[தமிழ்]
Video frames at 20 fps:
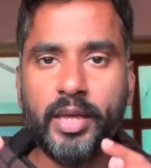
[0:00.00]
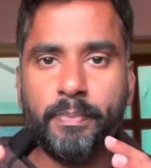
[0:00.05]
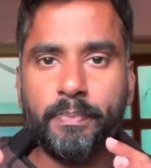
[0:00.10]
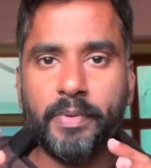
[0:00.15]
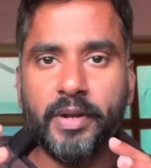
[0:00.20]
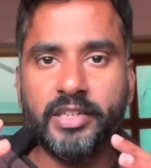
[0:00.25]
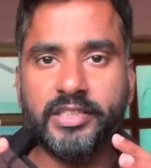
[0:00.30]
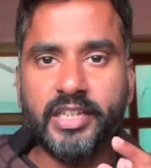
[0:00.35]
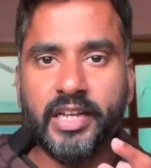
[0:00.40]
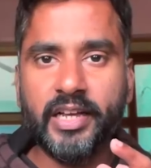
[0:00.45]

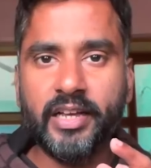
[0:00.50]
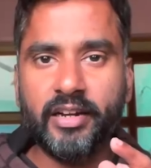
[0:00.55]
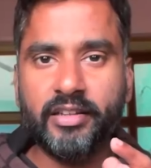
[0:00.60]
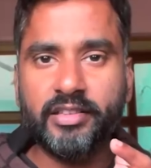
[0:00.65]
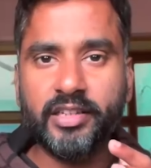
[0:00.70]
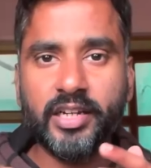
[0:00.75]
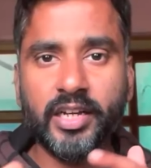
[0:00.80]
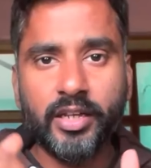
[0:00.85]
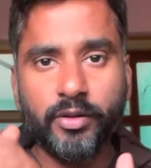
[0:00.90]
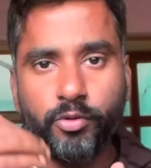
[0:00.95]
ஐபிஎல்
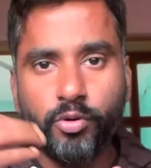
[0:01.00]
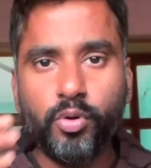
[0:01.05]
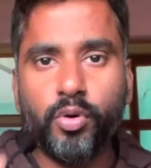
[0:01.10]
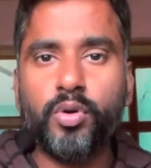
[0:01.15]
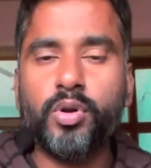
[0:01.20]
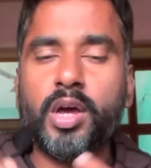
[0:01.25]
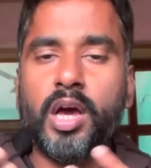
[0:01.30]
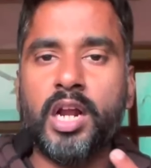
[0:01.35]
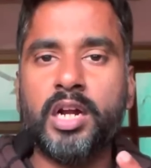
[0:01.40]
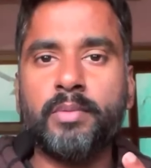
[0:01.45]
ஜெயிக்கிறதுக்கு இவரு
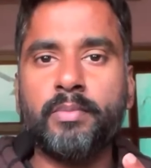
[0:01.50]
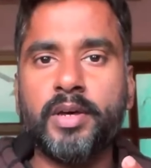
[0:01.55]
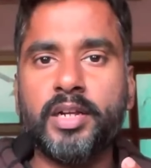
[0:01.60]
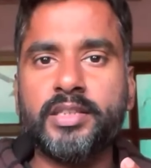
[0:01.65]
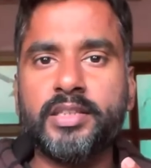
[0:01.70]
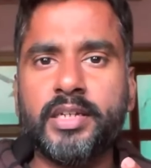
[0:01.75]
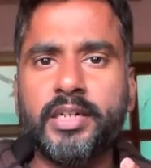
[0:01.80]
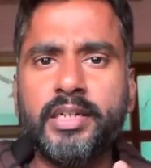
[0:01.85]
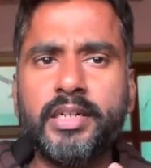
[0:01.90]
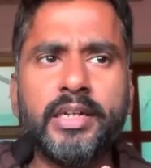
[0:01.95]
ஒரு காரணமாக
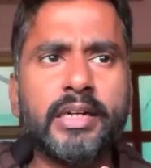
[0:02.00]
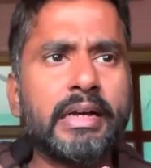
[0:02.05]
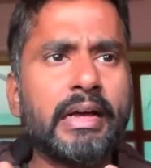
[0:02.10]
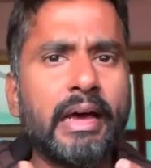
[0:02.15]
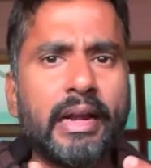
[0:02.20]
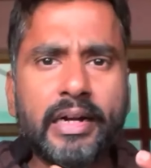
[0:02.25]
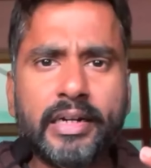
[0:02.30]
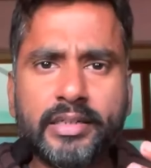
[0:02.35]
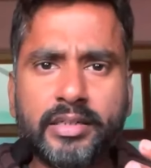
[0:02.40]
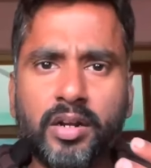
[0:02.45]
இருந்தார்
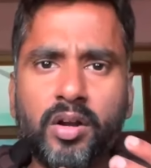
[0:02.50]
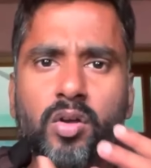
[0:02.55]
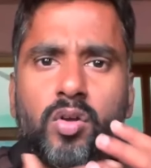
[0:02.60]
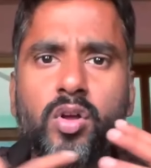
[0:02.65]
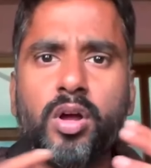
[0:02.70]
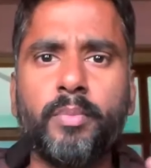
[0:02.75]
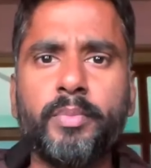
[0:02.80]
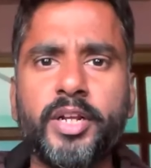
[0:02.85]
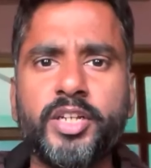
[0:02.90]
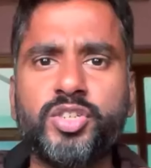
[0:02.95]
கரெக்டான
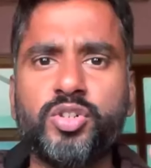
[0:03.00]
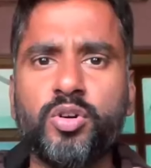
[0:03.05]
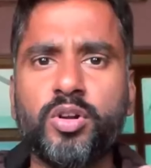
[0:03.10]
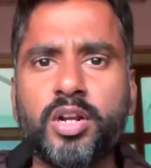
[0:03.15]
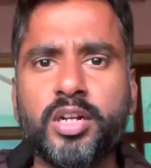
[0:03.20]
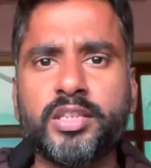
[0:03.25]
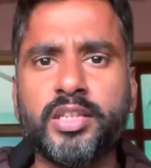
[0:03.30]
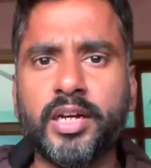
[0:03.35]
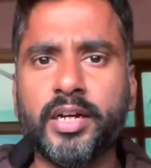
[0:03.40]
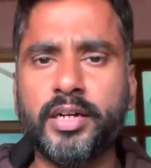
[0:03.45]

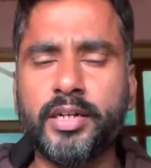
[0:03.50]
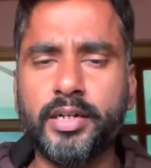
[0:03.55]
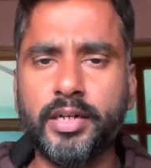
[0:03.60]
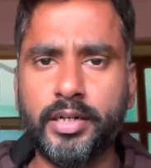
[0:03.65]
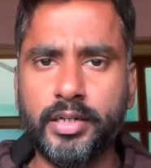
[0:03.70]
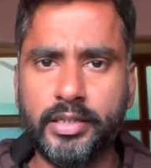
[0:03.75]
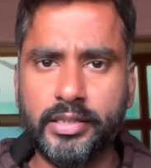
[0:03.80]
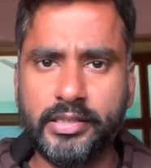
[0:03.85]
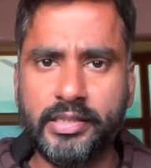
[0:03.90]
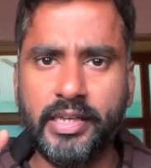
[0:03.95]
காம்பினேஷனோட இருந்தாங்க
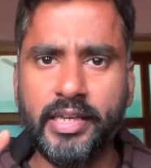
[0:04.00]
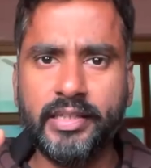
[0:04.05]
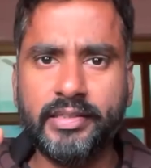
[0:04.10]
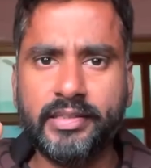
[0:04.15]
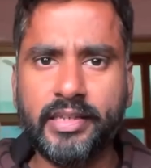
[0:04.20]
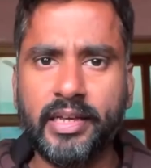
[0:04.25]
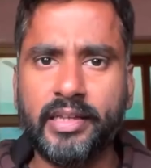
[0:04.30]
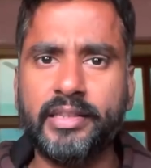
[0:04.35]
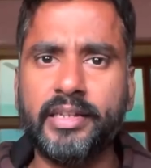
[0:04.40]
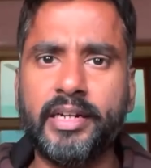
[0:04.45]

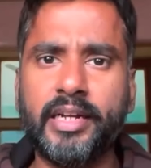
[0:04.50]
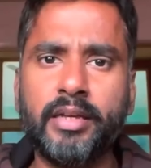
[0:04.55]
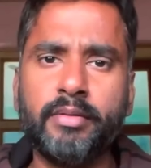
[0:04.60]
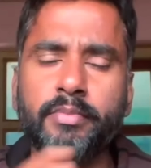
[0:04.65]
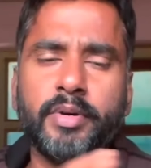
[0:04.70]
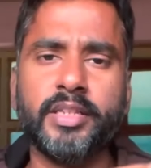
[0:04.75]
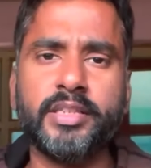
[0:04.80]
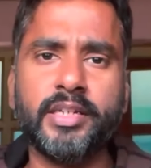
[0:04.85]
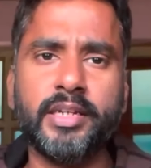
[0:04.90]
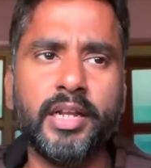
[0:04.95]
சிஎஸ்கே அந்த டீம்
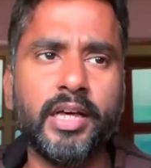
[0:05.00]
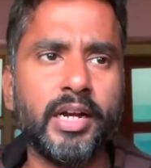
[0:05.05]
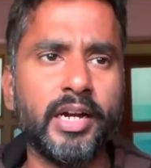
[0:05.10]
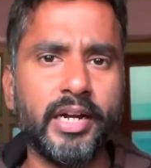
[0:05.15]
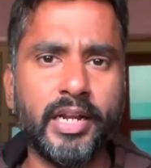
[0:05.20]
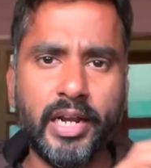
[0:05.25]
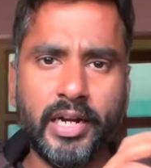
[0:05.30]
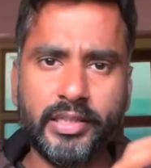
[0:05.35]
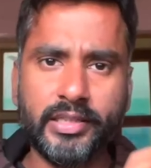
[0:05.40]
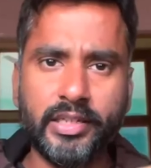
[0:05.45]
பார்த்தீங்கன்னா
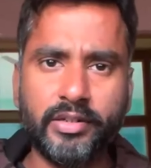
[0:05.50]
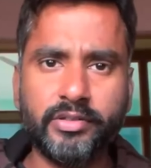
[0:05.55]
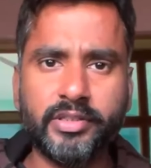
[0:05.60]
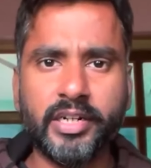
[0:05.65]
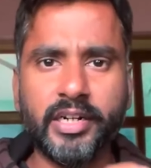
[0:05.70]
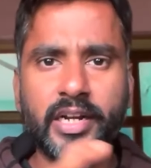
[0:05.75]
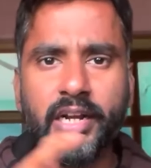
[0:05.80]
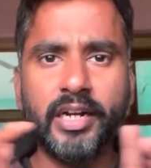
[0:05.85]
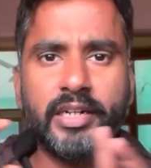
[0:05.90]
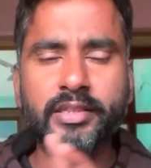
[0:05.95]
ரெண்டாயிரத்தி இருபது
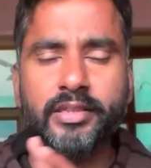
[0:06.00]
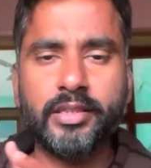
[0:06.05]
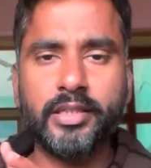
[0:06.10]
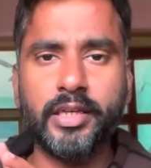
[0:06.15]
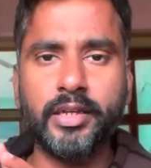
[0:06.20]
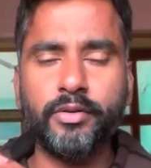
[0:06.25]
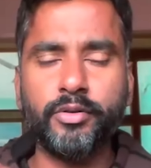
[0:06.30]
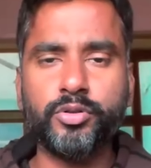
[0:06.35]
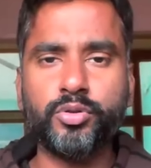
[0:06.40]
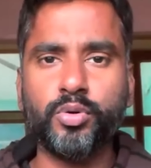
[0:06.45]
ரெண்டாயிரத்தி
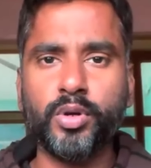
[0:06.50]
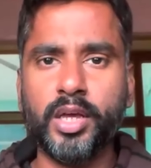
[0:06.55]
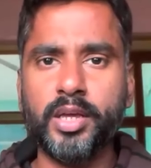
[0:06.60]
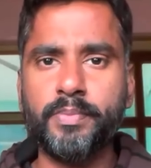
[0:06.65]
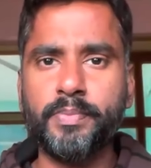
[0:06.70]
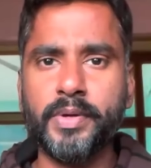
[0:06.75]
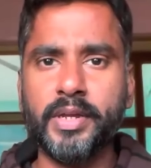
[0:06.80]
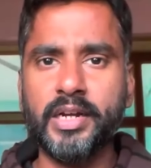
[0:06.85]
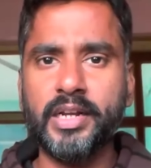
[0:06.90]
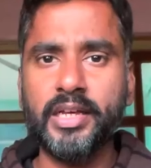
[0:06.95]
இருபத்தொன்று
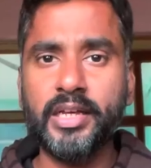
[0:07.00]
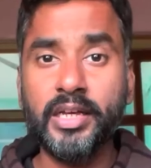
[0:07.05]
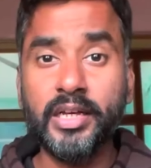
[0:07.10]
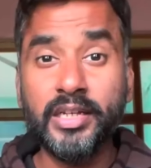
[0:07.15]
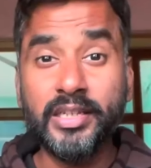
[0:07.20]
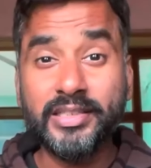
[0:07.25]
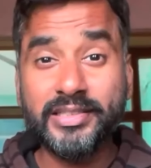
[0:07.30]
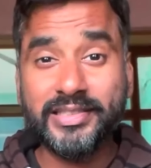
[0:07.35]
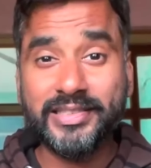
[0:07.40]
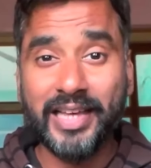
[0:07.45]
ஐபிஎல்ல
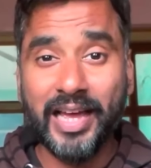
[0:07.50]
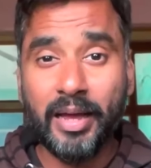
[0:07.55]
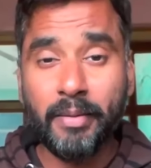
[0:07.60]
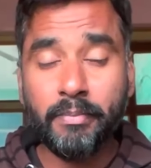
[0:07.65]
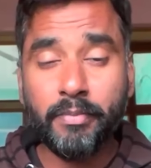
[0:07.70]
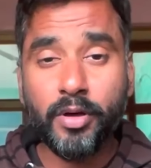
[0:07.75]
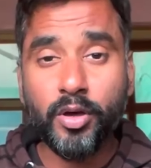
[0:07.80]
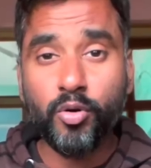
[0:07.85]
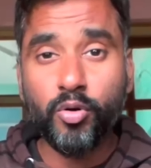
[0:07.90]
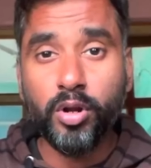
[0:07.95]

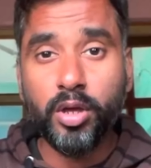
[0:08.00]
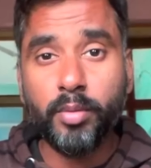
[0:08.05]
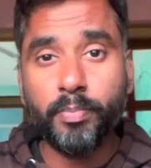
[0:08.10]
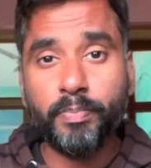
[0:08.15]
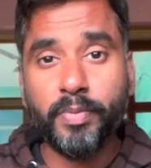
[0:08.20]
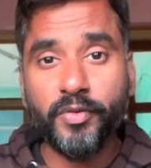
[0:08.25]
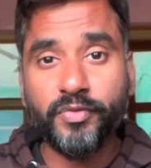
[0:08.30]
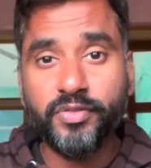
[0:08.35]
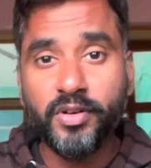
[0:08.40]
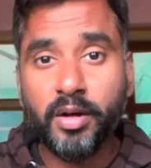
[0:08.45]
சாம்
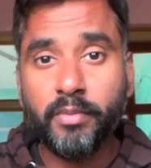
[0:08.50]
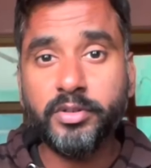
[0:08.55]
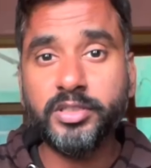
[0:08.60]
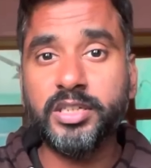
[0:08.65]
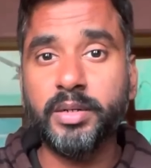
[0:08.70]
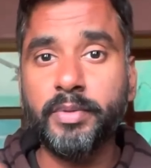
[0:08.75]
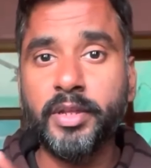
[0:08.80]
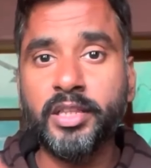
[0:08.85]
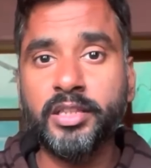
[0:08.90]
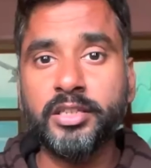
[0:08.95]

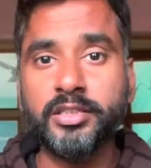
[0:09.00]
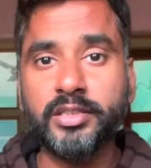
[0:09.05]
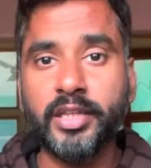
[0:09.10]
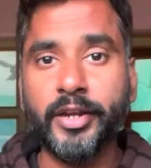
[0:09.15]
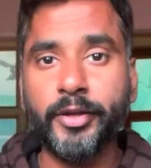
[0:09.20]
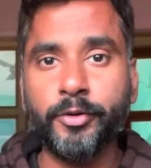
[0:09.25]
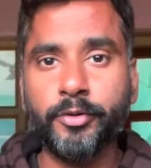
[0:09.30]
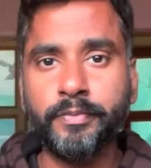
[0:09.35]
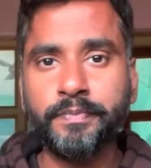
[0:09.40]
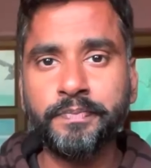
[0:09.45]
பெர்ஃபார்மன்ஸ் எப்படி இருந்தது
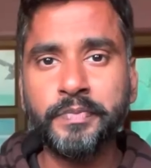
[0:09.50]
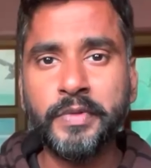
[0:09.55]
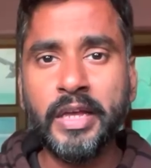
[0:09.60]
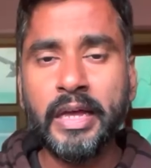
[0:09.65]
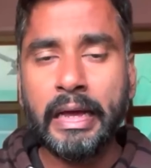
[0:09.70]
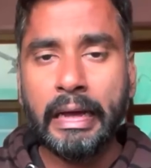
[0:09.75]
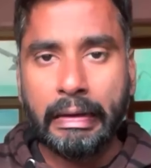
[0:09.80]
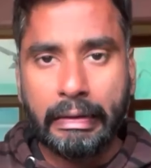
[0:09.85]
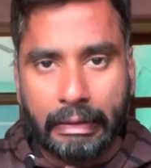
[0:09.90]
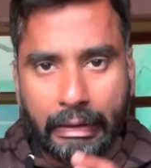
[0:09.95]
தெரியும்
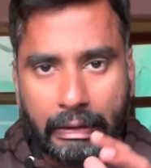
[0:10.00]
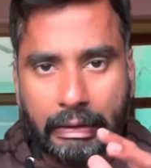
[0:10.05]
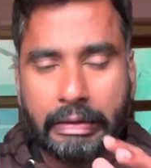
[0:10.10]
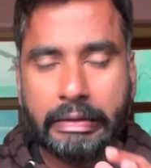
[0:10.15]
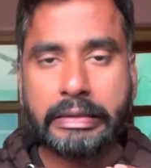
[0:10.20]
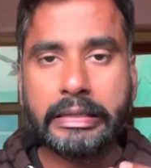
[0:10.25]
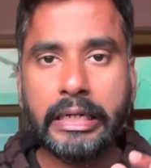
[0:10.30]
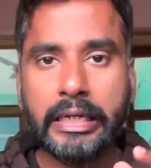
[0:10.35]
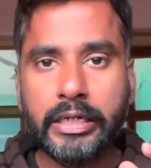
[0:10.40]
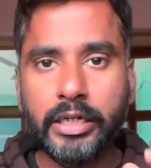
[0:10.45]

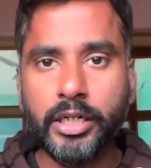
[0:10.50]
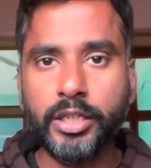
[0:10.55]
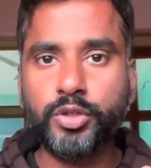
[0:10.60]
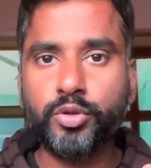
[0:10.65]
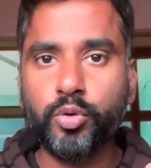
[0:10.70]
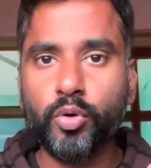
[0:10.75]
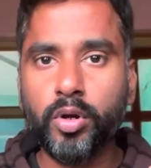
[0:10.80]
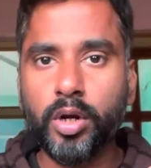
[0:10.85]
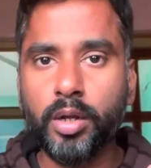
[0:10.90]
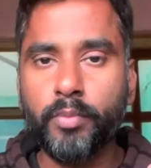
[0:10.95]
கரெக்டாக
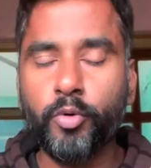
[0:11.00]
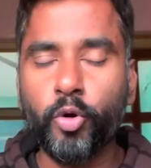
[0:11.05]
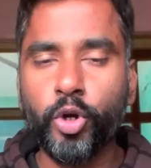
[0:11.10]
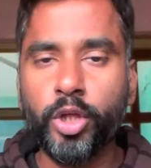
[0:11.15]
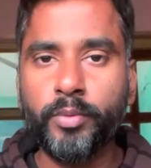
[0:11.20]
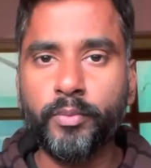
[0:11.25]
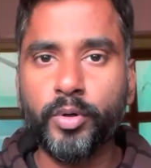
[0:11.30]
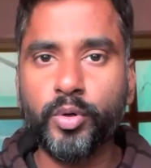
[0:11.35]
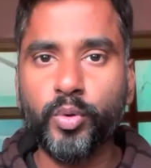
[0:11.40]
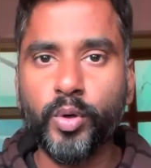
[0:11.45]
டெத் ஓவர்ல
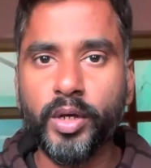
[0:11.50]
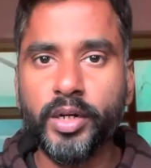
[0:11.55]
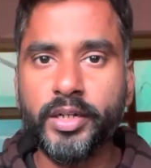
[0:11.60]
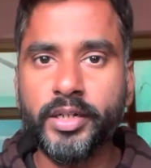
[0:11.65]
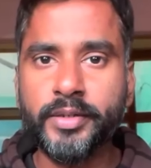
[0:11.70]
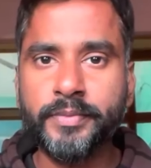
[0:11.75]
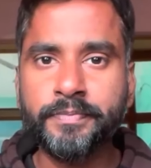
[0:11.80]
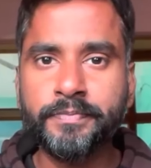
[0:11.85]
பவுலிங் பண்ணுவார்